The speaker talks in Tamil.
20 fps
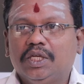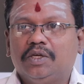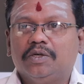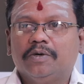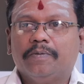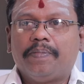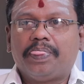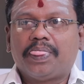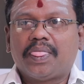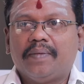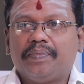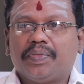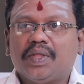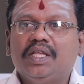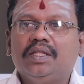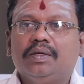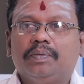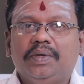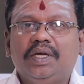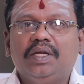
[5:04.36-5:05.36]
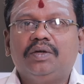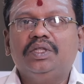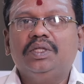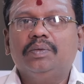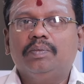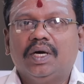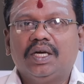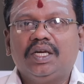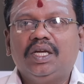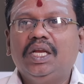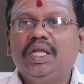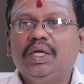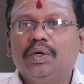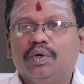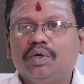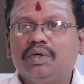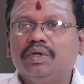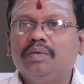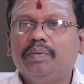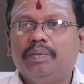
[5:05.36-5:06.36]
நிற்கும் இது பேர் வந்து மங்கிலி
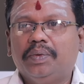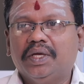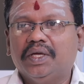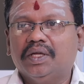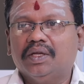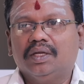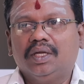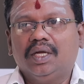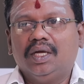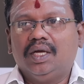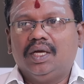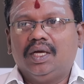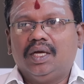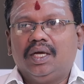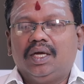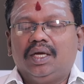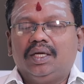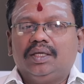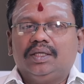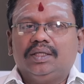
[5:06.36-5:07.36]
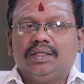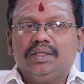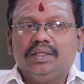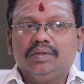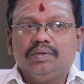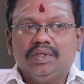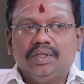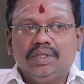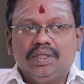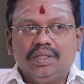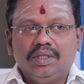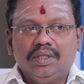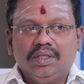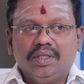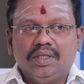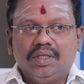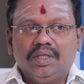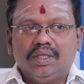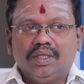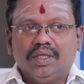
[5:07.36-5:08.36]
யோகம்னு பேர் இது வந்து
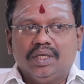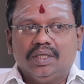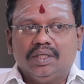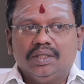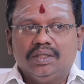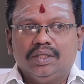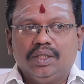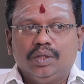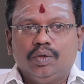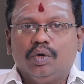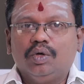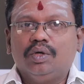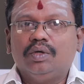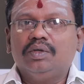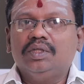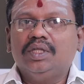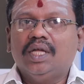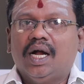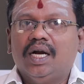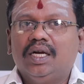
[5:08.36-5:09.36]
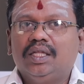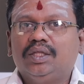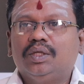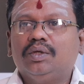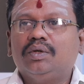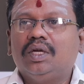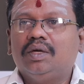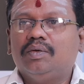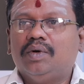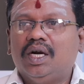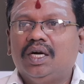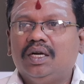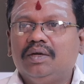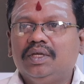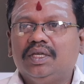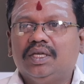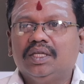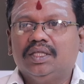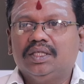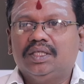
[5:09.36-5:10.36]
இந்த யோகம் வந்து அடுத்தவங்கள வாழ
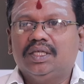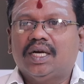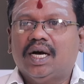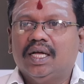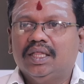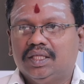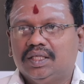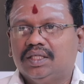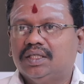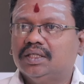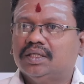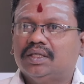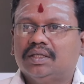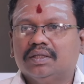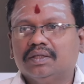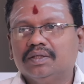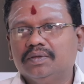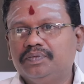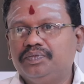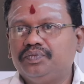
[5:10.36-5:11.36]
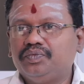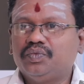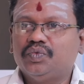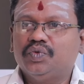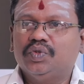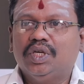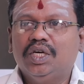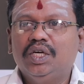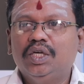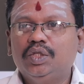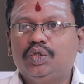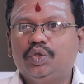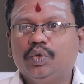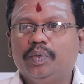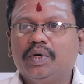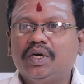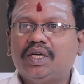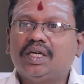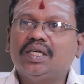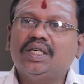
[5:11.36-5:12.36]
வைக்கிறதுக்கு காத்துட்ருக்குது ரெண்டு
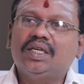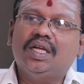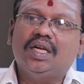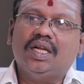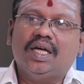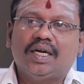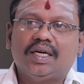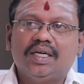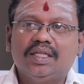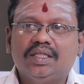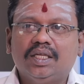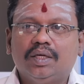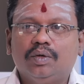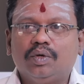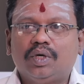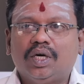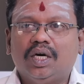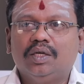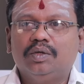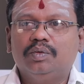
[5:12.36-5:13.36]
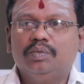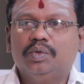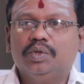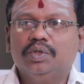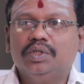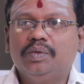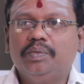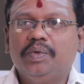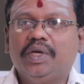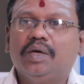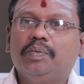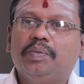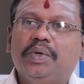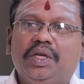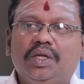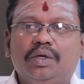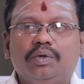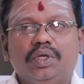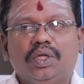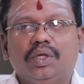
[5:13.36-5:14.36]
சுபகிரகங்கள் லக்னத்தில் உட்காரும்போது
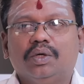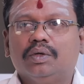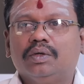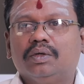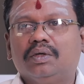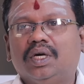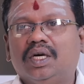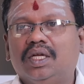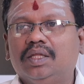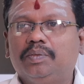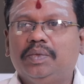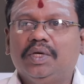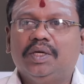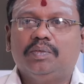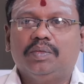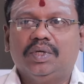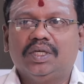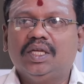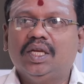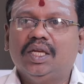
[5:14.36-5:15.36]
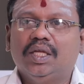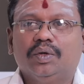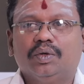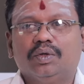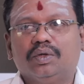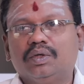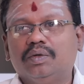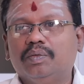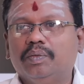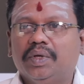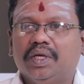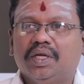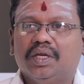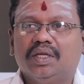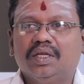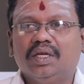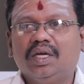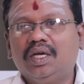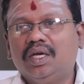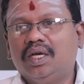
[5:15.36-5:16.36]
மிகப்பெரிய ஒரு யோகம் அது பேர் மங்கிலி யோகம்னு
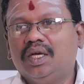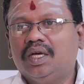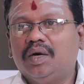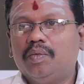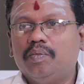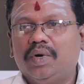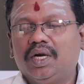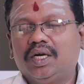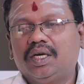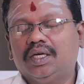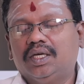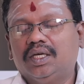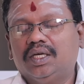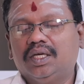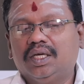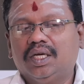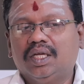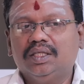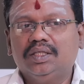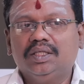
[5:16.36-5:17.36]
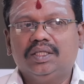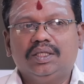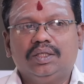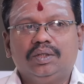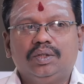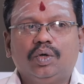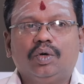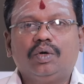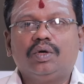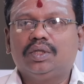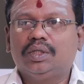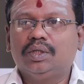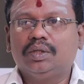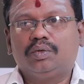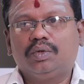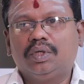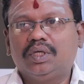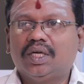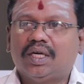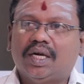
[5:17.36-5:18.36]
பேர் மங்க அது யோகத்தை
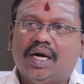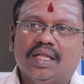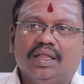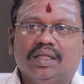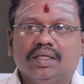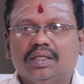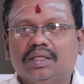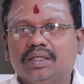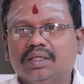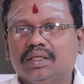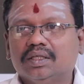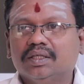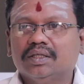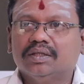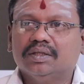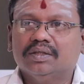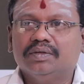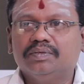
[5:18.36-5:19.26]
கொடுக்க காத்துட்ருக்கு